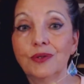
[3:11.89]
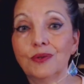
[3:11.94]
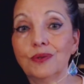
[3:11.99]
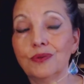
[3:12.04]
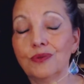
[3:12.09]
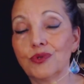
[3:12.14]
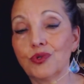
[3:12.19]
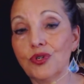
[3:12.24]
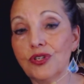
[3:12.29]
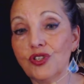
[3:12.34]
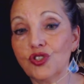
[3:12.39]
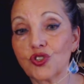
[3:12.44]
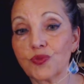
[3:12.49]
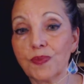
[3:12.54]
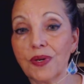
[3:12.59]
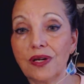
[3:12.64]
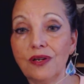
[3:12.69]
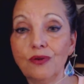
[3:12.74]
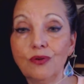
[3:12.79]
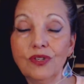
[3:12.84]
Und solche
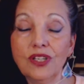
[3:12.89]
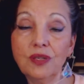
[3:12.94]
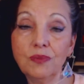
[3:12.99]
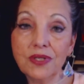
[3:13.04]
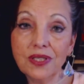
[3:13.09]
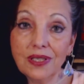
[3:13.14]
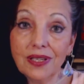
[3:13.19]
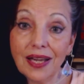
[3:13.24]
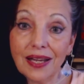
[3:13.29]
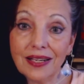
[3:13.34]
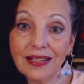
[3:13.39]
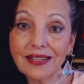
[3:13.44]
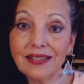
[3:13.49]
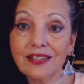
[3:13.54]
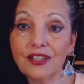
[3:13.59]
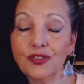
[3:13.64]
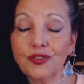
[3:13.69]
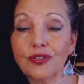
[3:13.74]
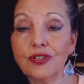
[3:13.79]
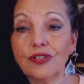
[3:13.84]
Spannungen, die
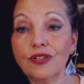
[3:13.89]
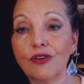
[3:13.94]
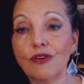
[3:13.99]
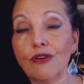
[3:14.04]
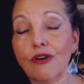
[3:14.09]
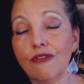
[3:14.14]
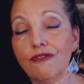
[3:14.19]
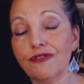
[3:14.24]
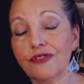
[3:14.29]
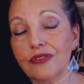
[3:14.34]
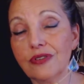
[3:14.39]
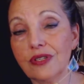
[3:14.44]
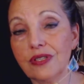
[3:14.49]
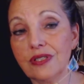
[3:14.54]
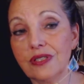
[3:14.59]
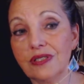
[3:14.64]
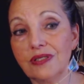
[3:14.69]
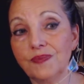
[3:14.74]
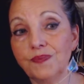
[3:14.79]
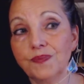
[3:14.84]
beinhalten natürlich auch oft
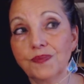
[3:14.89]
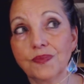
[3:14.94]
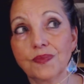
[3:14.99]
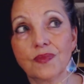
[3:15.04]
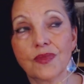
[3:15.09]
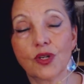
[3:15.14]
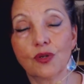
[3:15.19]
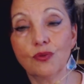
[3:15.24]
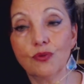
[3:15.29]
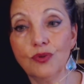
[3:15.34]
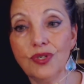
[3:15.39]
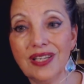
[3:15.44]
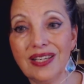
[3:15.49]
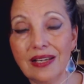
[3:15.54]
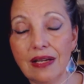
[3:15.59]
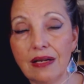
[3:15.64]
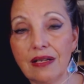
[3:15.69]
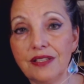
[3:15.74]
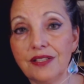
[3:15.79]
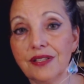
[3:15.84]
ähm,
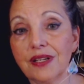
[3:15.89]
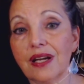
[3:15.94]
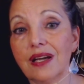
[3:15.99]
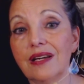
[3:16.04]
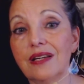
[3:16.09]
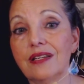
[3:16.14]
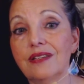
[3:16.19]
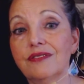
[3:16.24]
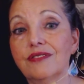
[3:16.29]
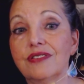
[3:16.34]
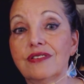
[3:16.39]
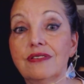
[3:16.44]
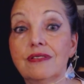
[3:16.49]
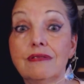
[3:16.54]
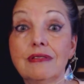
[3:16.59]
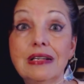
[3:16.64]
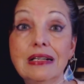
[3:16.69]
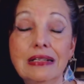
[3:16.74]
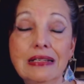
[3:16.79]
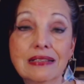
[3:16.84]

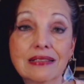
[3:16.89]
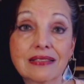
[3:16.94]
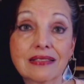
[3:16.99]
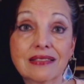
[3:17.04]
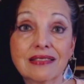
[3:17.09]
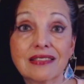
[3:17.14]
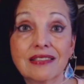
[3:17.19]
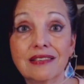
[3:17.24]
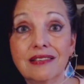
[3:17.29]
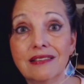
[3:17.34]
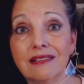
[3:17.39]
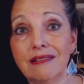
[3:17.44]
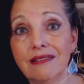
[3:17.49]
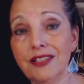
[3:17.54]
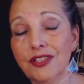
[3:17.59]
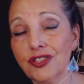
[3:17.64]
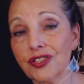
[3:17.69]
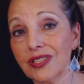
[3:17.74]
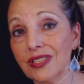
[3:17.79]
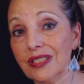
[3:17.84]
Unehrlichkeiten, List,
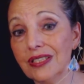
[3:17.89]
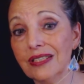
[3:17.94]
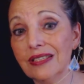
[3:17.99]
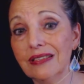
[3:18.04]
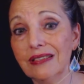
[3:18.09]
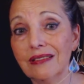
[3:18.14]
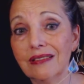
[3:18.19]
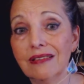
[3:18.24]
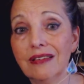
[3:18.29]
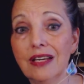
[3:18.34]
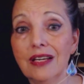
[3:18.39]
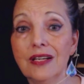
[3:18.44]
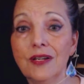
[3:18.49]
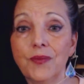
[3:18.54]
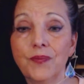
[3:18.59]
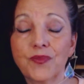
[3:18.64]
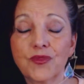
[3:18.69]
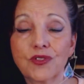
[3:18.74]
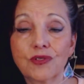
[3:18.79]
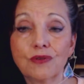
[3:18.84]
Intrigen,
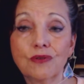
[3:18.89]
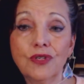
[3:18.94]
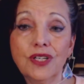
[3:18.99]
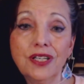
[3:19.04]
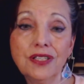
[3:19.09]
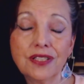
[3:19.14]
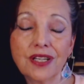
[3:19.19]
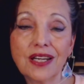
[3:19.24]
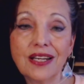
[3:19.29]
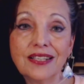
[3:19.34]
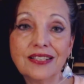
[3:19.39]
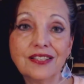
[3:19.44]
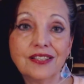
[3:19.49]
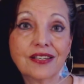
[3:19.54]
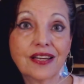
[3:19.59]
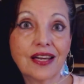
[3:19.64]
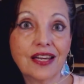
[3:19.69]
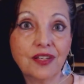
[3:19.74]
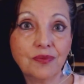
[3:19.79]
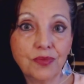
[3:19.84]
so
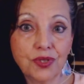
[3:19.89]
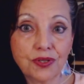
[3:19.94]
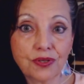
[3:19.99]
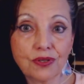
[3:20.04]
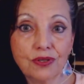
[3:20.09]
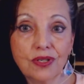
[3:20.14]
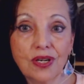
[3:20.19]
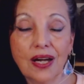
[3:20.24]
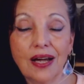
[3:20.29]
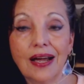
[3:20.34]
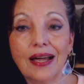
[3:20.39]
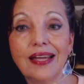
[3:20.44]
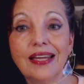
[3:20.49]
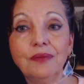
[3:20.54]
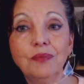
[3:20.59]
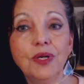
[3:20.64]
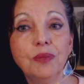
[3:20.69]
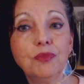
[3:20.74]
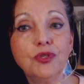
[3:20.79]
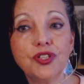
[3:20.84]
Hinterhältigkeiten,
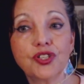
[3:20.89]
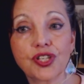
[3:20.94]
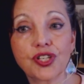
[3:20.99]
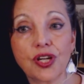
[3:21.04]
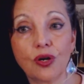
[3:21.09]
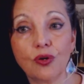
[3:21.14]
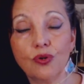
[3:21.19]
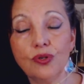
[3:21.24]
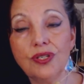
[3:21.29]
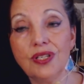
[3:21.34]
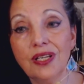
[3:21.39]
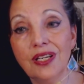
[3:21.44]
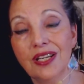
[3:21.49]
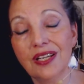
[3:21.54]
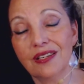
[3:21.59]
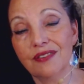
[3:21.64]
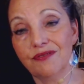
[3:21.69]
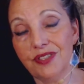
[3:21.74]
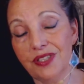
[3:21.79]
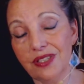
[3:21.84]
Betrügereien. Man muss schauen,
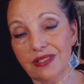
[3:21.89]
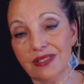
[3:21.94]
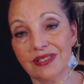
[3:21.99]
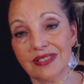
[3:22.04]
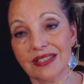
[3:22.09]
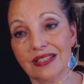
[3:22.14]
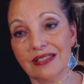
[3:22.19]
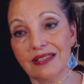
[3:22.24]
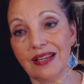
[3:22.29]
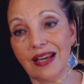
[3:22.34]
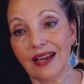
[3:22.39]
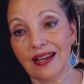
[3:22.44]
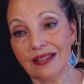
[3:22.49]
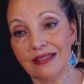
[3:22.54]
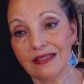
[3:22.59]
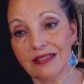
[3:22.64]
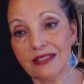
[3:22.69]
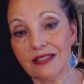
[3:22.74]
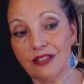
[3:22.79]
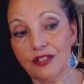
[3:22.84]
wie es den
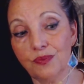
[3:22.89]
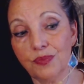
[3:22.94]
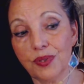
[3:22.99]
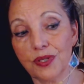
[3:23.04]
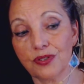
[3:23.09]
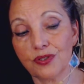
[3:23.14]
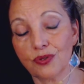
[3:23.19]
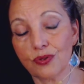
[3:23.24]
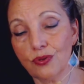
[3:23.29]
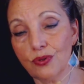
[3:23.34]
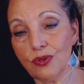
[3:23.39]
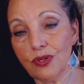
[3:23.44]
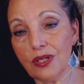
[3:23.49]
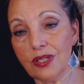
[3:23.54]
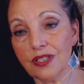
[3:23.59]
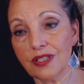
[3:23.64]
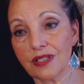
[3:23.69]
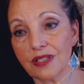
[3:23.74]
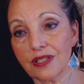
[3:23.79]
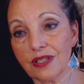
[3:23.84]
Einzelnen
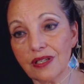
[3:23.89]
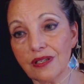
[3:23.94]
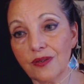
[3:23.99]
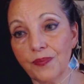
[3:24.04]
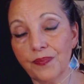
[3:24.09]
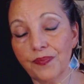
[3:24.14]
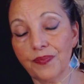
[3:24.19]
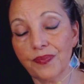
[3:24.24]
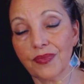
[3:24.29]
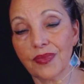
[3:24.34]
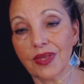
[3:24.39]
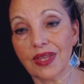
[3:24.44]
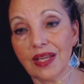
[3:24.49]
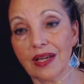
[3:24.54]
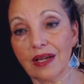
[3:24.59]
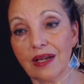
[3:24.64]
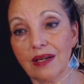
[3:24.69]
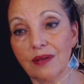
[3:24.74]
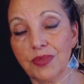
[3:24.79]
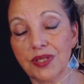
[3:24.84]
persönlich ähm,
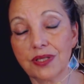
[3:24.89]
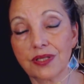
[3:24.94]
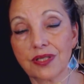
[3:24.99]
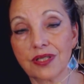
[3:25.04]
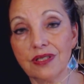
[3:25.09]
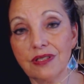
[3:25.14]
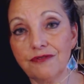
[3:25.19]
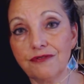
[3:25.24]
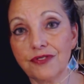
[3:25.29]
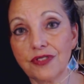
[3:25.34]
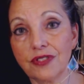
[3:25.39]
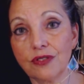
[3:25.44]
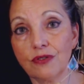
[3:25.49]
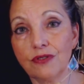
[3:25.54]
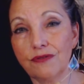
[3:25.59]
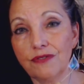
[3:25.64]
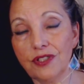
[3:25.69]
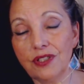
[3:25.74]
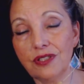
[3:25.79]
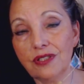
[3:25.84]
da betrifft
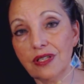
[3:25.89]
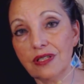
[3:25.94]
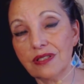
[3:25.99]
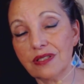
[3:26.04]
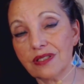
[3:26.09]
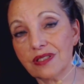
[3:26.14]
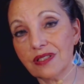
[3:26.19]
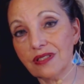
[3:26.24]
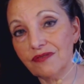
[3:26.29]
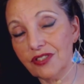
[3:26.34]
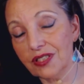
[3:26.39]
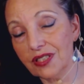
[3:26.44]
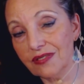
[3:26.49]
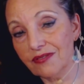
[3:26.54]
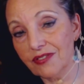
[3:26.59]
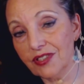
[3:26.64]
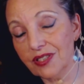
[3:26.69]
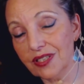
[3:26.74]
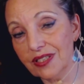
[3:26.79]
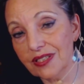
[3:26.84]
und wie, das, wie,
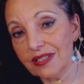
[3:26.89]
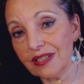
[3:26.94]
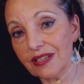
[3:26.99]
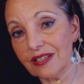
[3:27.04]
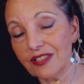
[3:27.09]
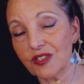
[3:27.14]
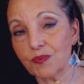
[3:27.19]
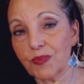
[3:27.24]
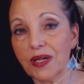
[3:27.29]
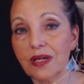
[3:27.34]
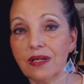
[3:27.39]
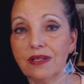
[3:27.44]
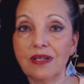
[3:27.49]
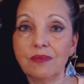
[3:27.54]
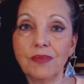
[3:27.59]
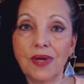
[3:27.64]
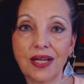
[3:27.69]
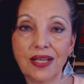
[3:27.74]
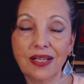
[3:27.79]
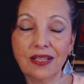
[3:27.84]
wie, diese Aspekte
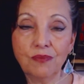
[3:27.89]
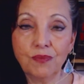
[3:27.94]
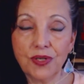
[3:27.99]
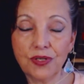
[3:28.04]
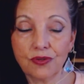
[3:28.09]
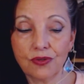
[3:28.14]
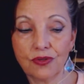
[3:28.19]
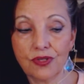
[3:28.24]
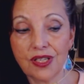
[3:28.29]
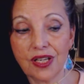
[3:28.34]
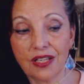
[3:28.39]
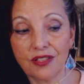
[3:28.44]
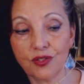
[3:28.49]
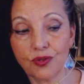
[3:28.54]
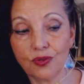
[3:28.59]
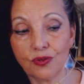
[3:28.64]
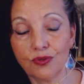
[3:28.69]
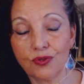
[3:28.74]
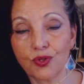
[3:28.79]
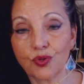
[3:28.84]
im eigenen
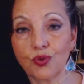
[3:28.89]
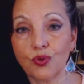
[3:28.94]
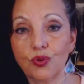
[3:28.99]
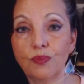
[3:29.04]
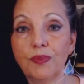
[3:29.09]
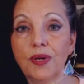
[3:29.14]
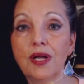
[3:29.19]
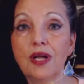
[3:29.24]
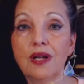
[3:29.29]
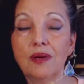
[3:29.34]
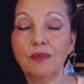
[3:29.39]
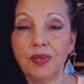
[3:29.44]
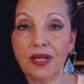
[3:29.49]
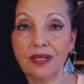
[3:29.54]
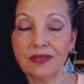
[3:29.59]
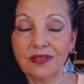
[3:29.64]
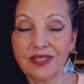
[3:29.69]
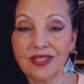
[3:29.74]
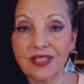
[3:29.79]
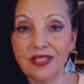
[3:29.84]
Persönlichkeitshoroskop
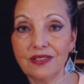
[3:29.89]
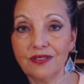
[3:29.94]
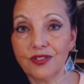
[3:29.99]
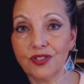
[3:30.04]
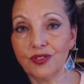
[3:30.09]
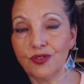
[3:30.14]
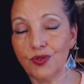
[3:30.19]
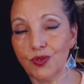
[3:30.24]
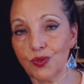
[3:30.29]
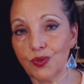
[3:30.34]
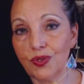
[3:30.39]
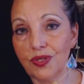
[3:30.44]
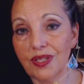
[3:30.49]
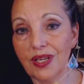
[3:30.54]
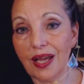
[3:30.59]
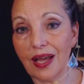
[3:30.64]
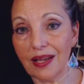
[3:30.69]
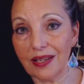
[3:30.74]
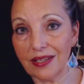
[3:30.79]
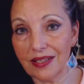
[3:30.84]
platziert sind zu
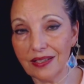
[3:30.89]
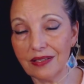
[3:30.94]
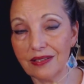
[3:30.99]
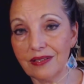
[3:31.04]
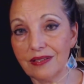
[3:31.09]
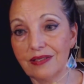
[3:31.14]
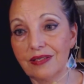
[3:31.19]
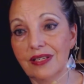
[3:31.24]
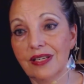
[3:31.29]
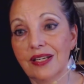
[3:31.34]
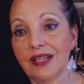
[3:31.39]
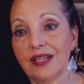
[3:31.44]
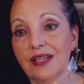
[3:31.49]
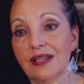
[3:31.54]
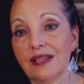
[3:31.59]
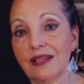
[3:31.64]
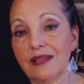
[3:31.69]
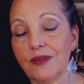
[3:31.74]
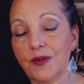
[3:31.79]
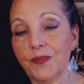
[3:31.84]
den eigenen
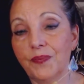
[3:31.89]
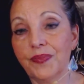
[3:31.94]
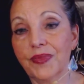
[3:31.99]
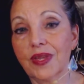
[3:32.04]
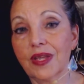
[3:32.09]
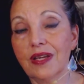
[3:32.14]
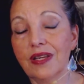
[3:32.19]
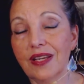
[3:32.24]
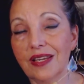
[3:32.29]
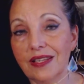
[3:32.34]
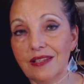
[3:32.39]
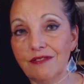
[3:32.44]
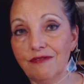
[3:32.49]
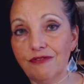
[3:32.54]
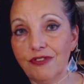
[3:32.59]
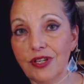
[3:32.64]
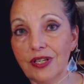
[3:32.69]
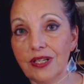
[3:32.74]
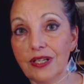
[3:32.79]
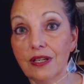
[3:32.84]
ähm,
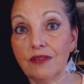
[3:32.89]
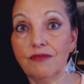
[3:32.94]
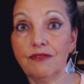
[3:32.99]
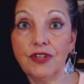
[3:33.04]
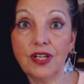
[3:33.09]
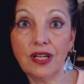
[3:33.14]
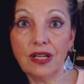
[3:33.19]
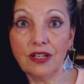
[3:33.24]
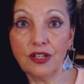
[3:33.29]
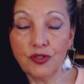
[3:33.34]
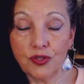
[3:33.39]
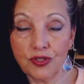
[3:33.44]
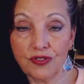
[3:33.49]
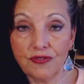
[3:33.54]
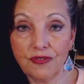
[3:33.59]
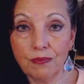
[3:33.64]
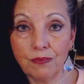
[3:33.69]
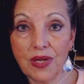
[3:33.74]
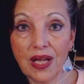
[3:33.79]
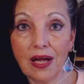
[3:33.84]
Energiefeldern. Wer dann
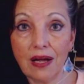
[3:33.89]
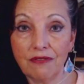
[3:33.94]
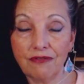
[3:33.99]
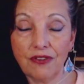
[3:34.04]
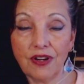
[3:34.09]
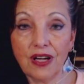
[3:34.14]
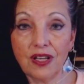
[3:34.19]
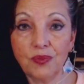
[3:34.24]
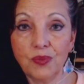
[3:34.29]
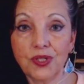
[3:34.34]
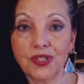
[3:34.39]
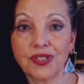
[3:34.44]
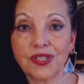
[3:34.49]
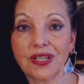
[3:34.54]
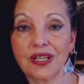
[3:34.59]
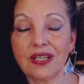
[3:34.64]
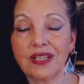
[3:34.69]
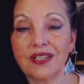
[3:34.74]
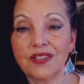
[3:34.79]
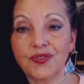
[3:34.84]
natürlich mehr erfahren möchte,
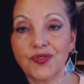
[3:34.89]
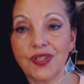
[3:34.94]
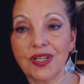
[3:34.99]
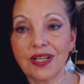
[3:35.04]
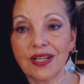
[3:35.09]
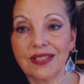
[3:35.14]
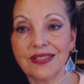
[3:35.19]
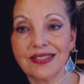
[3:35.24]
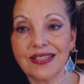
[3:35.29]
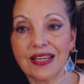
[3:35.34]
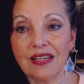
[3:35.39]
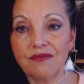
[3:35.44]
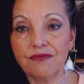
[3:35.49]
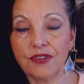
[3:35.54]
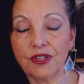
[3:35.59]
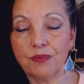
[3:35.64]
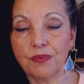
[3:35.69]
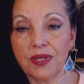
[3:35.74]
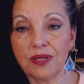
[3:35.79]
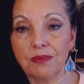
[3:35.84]
kann das wieder ganz
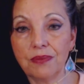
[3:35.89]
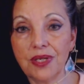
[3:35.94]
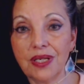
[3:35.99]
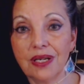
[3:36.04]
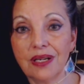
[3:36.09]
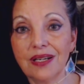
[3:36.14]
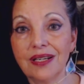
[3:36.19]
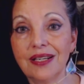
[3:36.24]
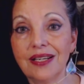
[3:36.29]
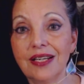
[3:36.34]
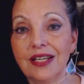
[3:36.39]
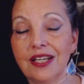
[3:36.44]
einfach bei mir